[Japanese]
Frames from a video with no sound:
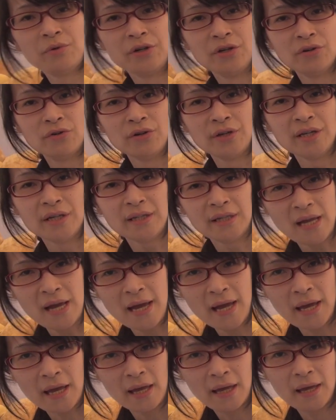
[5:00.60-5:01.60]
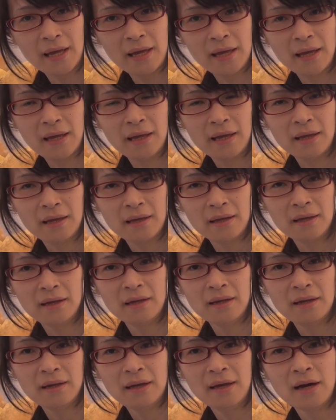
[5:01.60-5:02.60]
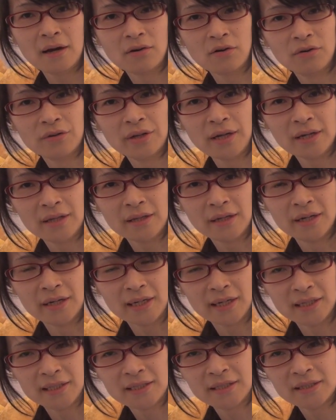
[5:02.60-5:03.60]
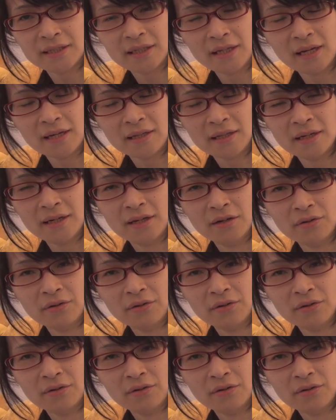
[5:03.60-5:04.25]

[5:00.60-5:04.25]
ムに置いて、エアコンだったり加湿器だったり